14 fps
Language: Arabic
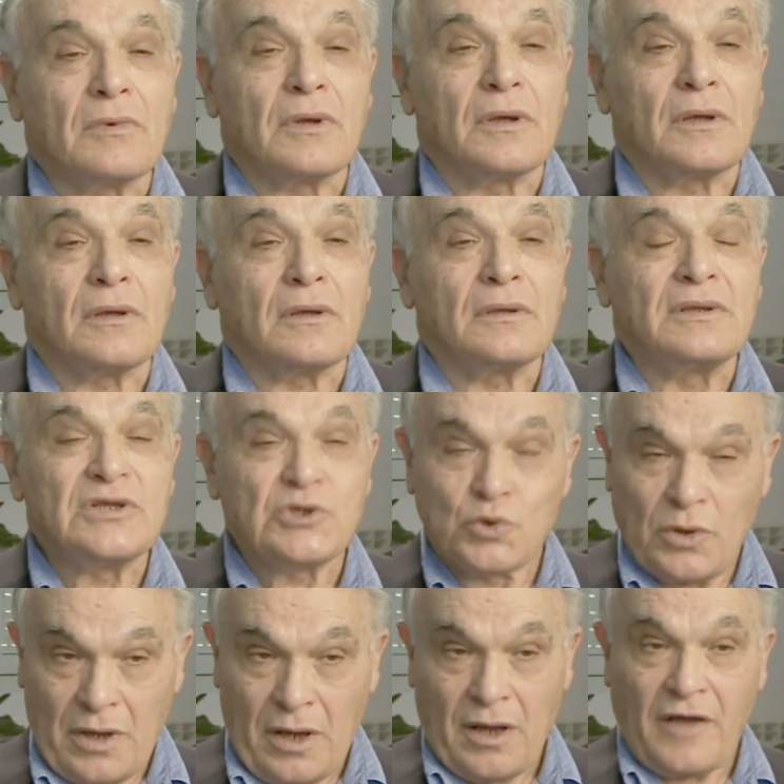في
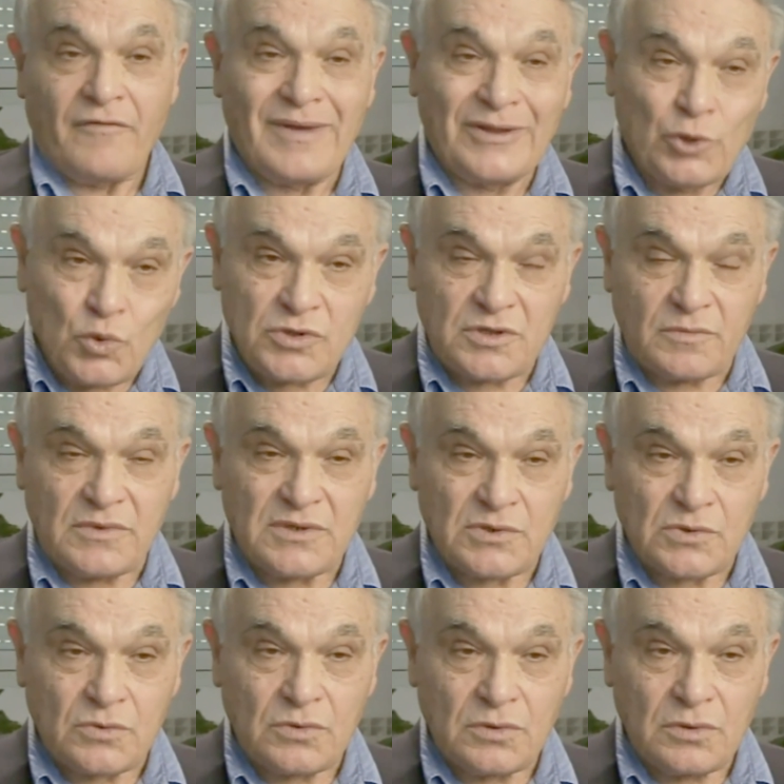سوريا حاول دروز
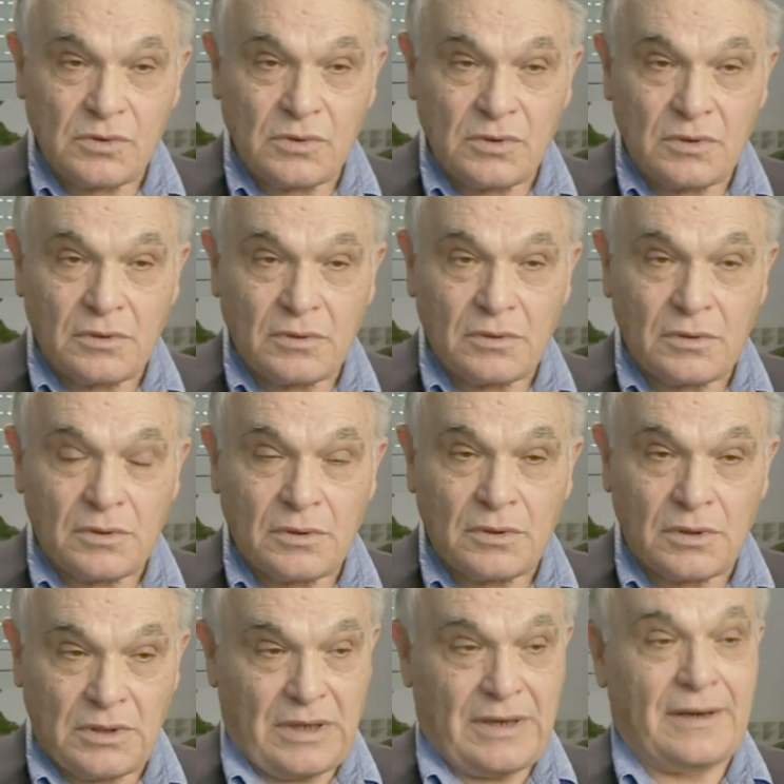إقامة دولة
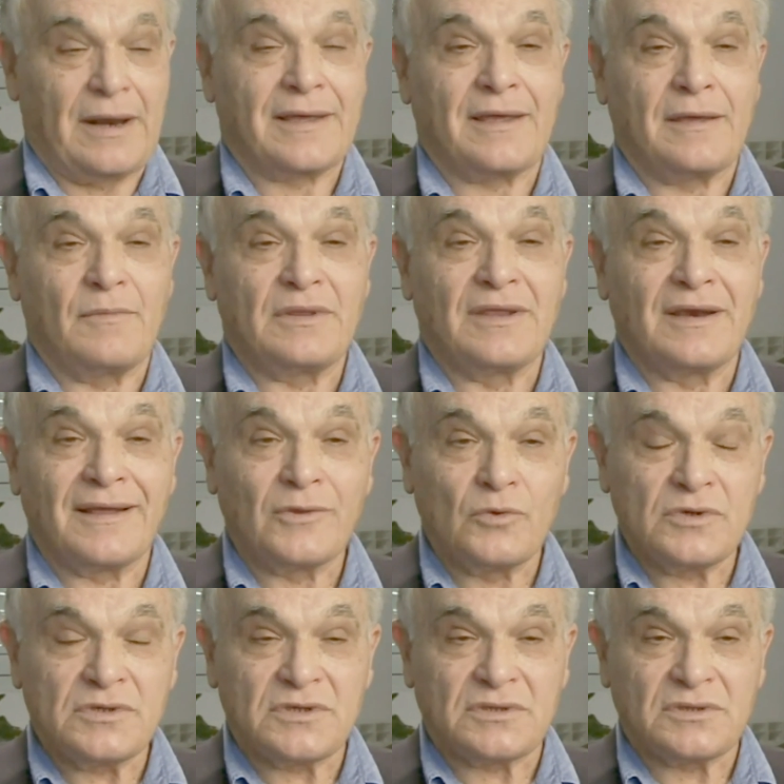درزية
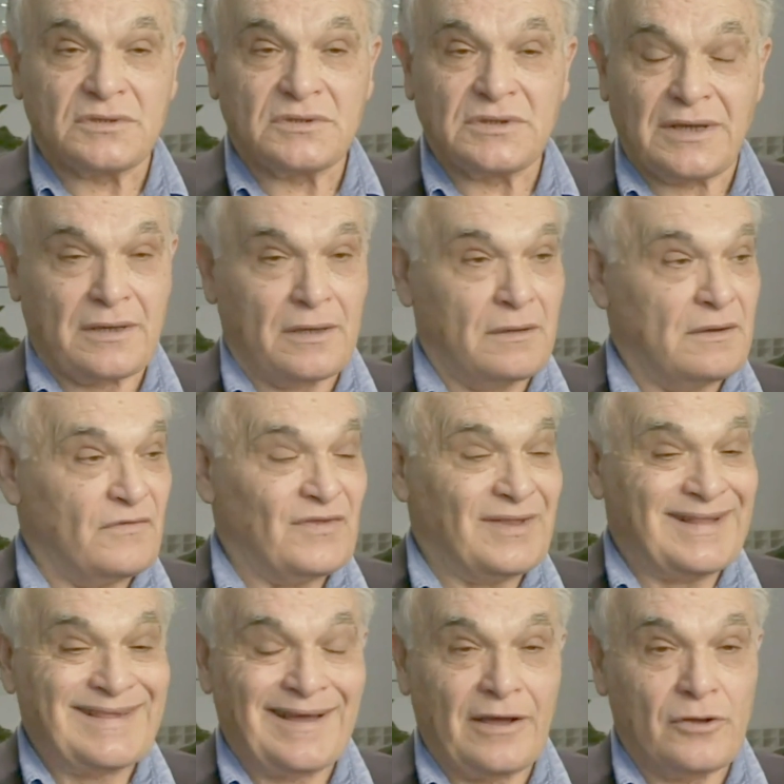وهذه فكرة في غاية
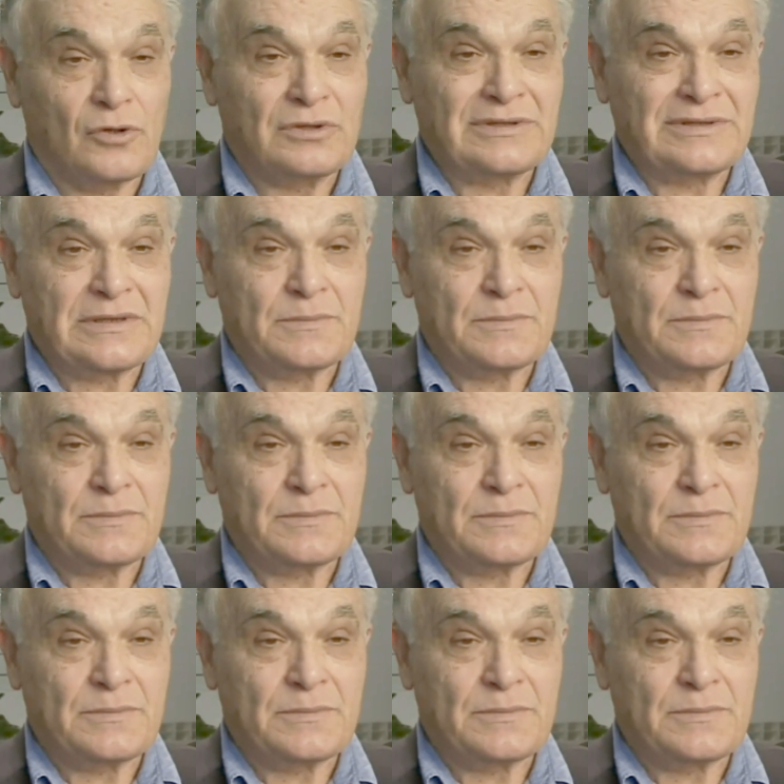الغباء